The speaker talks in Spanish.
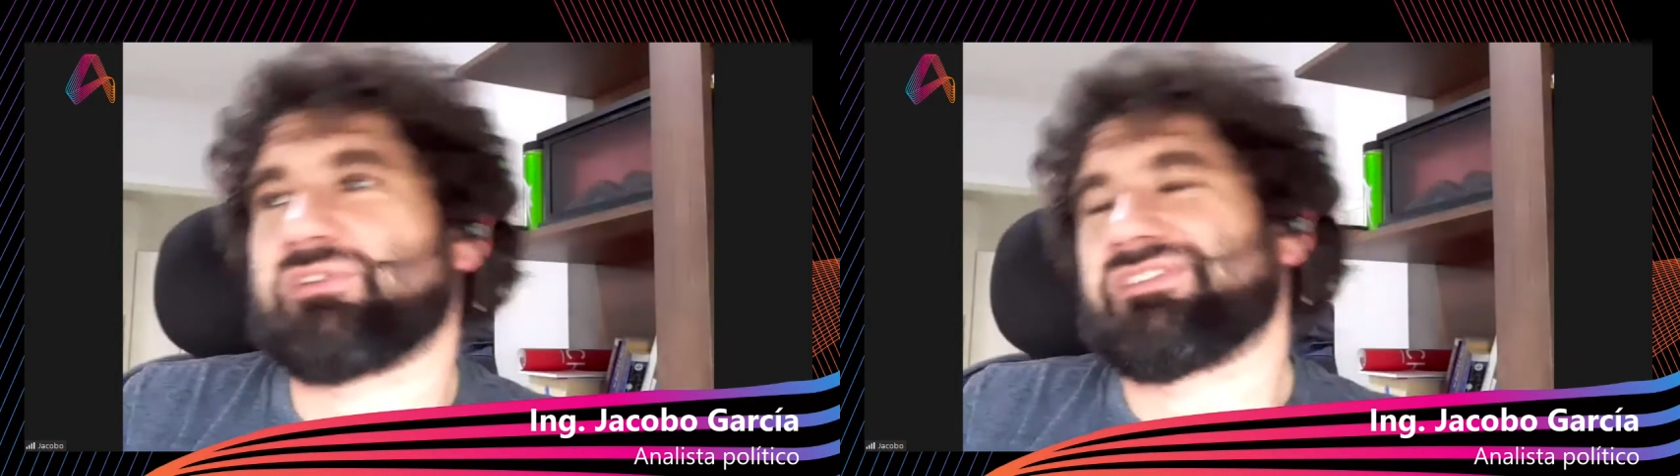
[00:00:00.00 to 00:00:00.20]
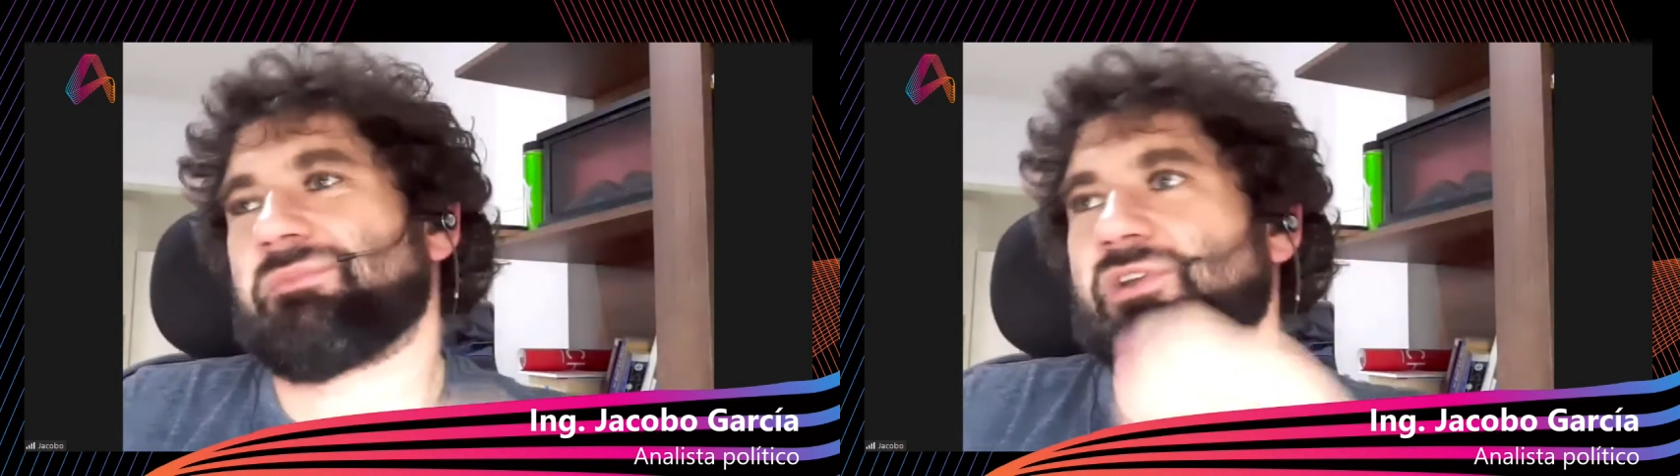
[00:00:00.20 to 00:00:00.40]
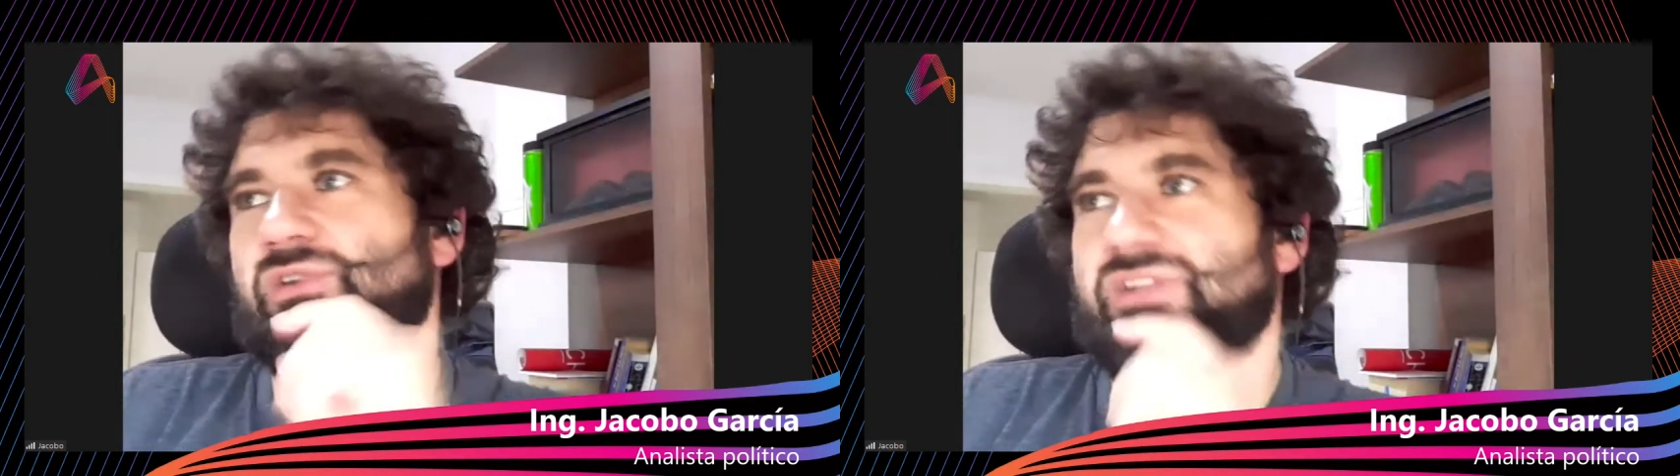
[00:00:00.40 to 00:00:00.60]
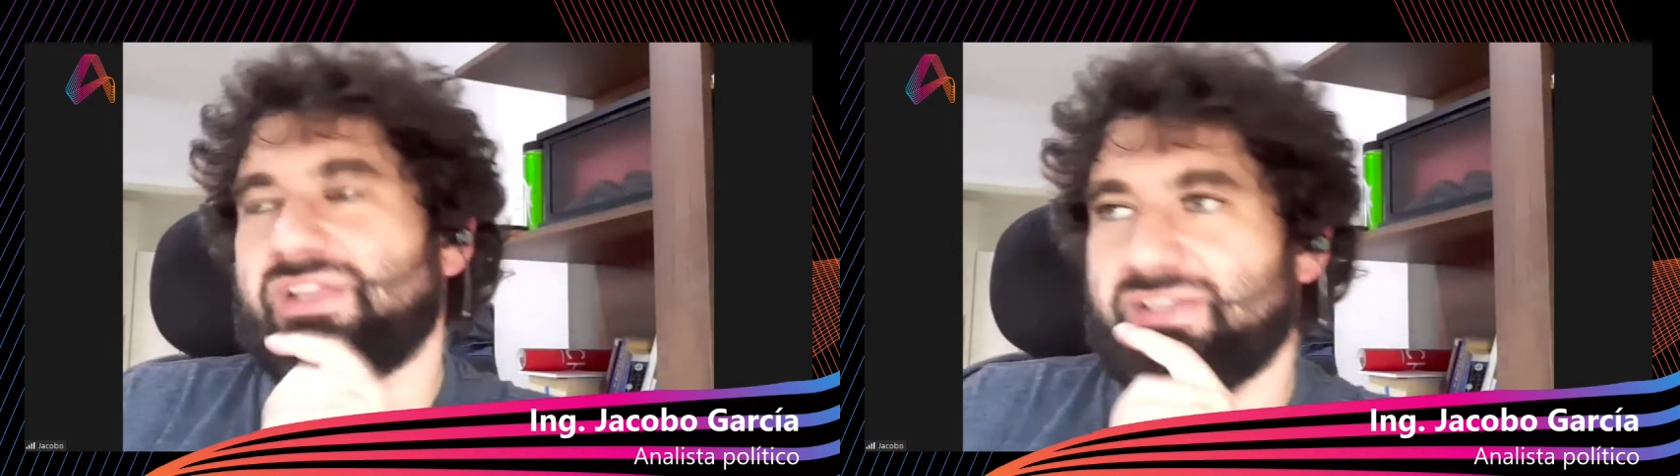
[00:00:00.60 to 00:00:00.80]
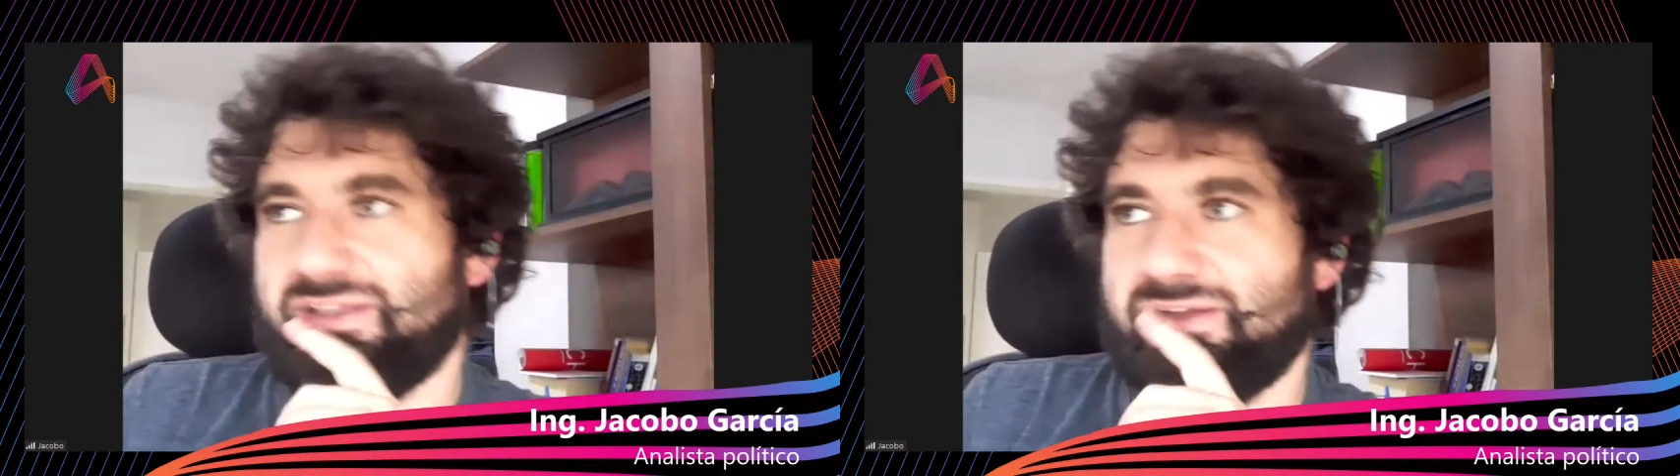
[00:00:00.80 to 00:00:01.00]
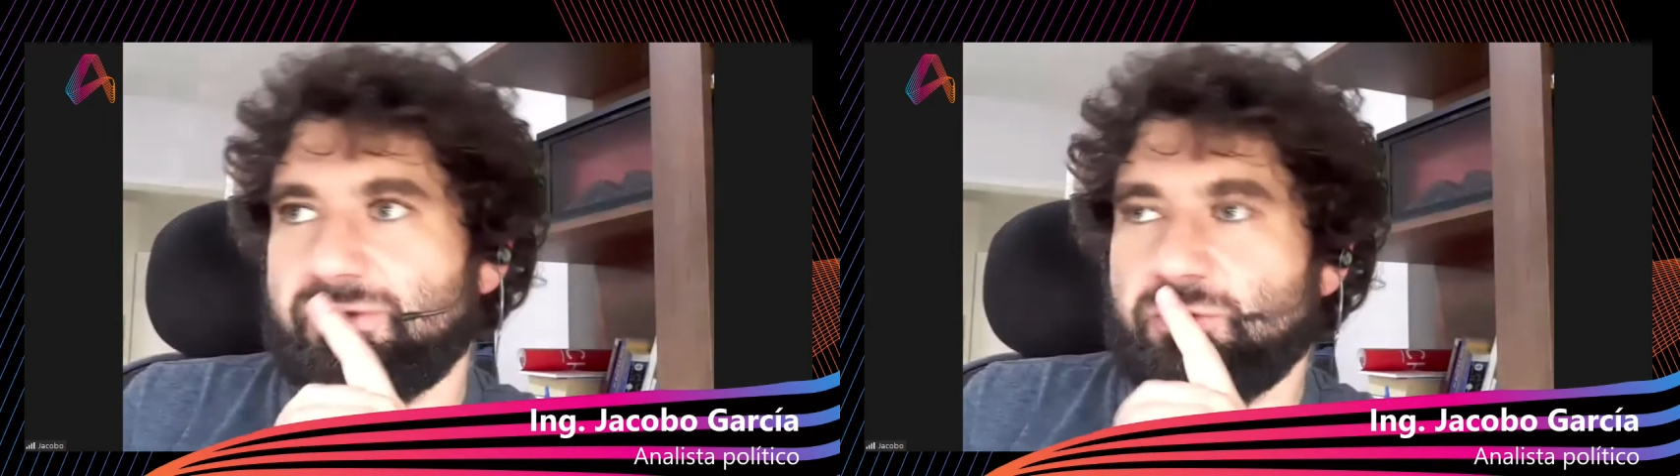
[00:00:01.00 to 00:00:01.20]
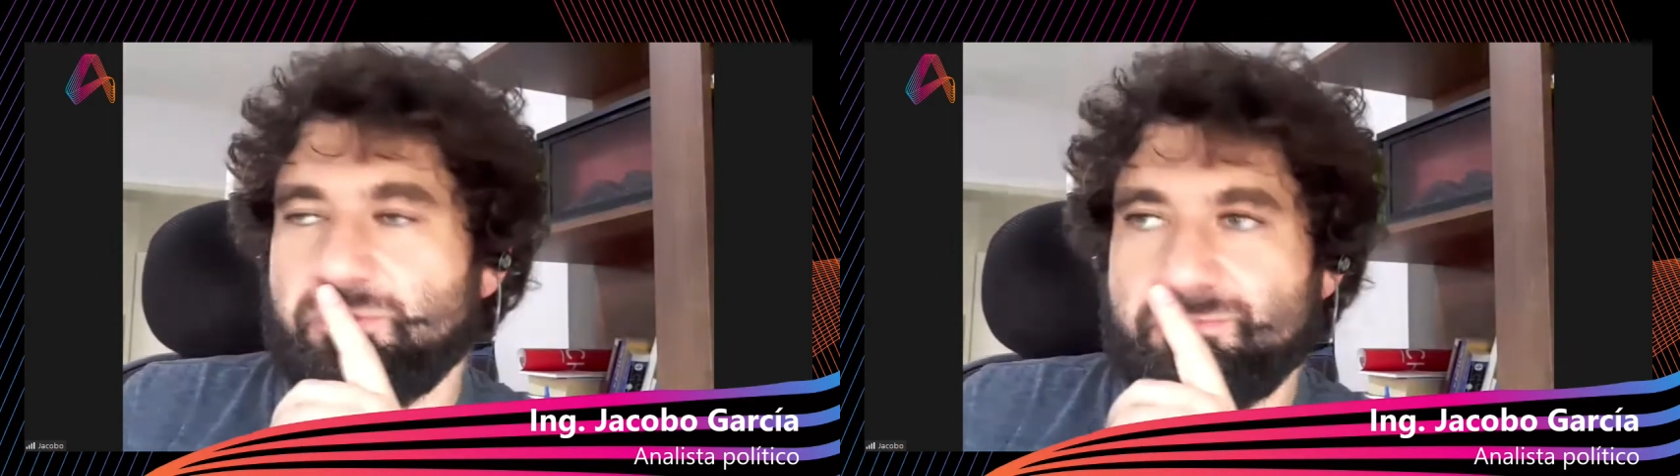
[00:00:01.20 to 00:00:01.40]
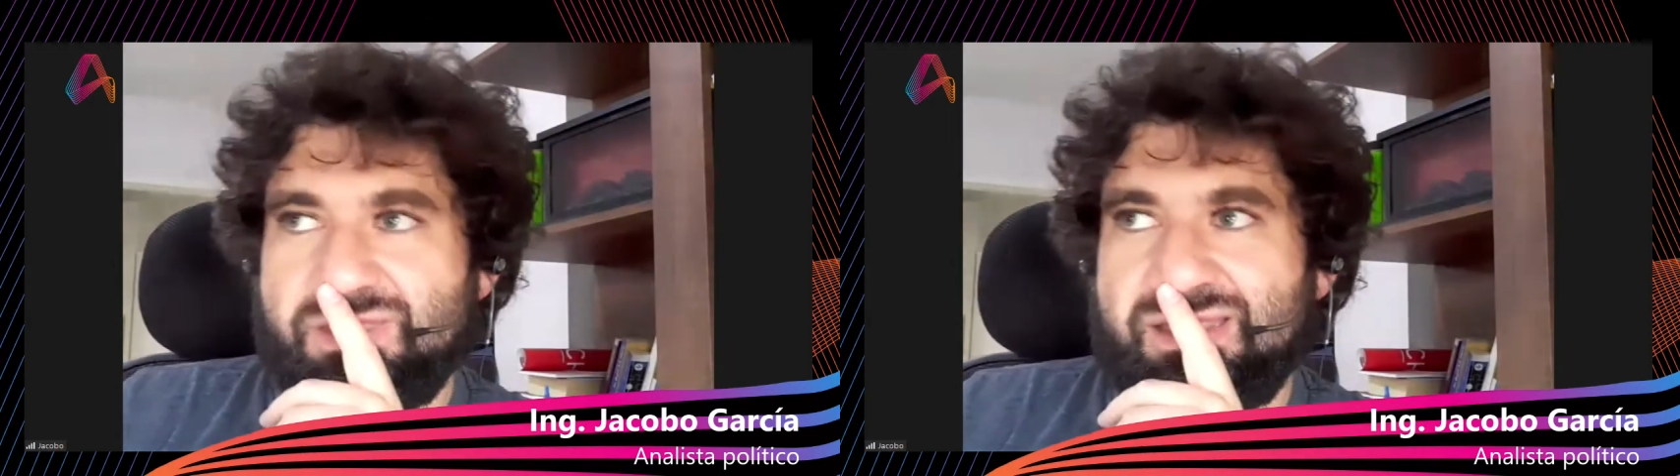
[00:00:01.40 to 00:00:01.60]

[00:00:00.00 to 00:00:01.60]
los términos que quieras, ¿no?